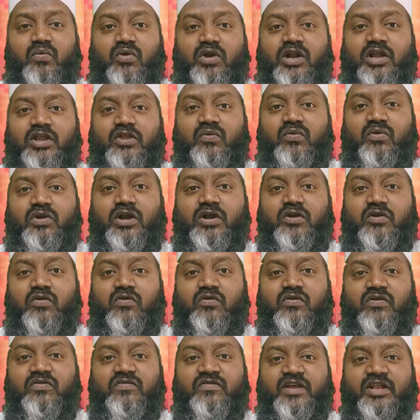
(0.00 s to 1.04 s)
ఉన్నది
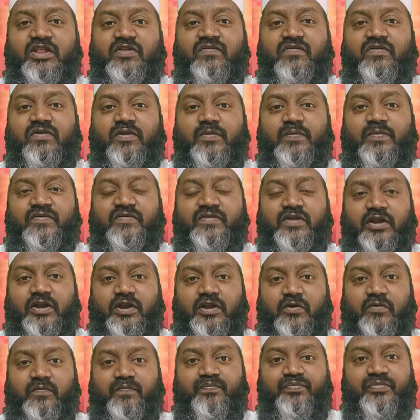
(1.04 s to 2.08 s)
ఉన్నట్లు చదివి వినిపిస్తాను
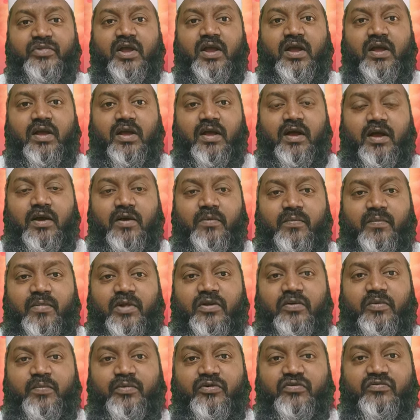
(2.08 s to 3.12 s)
నేను
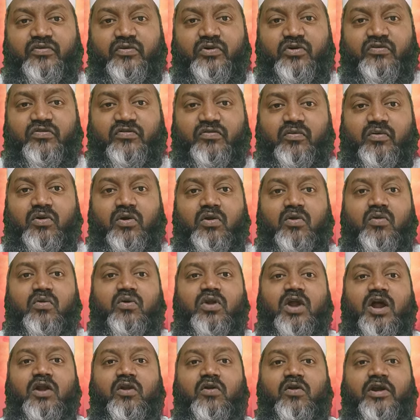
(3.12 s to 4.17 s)
మనం ఇప్పుడు చూడవచ్చు
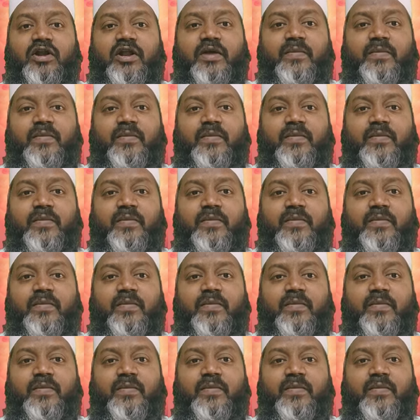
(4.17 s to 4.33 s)
కురాన్లో